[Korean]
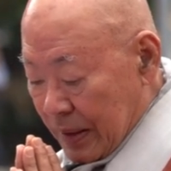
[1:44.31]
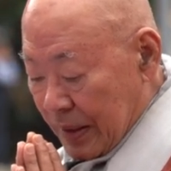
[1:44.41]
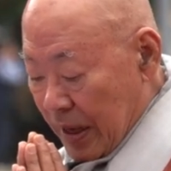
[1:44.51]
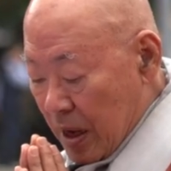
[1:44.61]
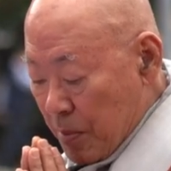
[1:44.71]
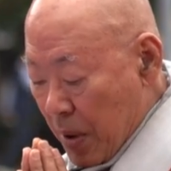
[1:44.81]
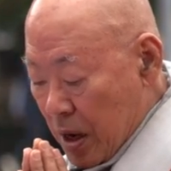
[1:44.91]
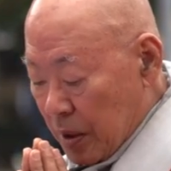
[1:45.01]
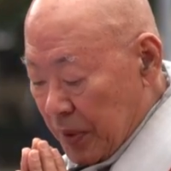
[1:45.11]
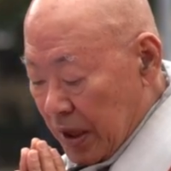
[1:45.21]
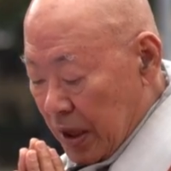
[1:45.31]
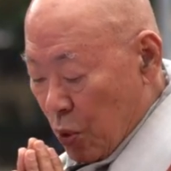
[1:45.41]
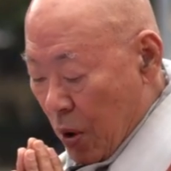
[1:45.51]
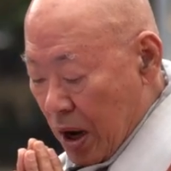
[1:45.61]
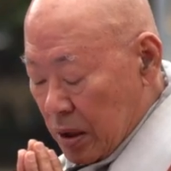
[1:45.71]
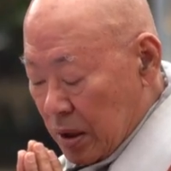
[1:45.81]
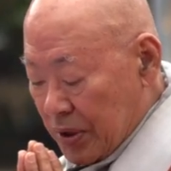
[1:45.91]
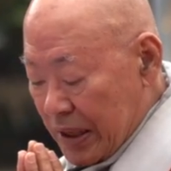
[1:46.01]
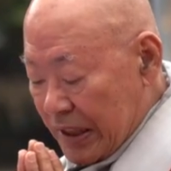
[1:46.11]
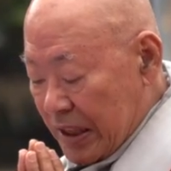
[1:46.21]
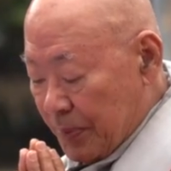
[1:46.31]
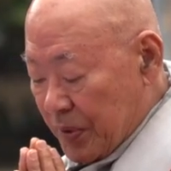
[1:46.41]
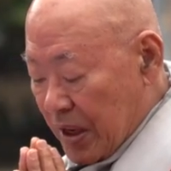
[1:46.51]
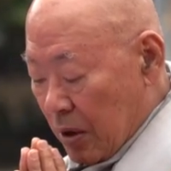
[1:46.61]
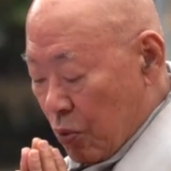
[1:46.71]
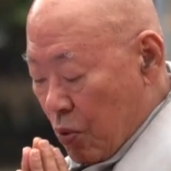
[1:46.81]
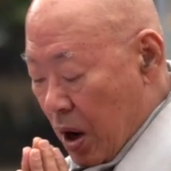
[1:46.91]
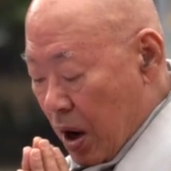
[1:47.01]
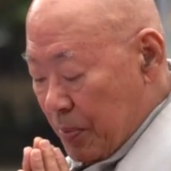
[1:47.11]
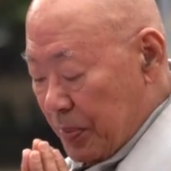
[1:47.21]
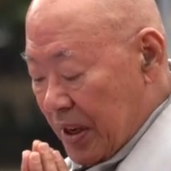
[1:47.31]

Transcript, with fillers: 내 마음이 과거의 집착과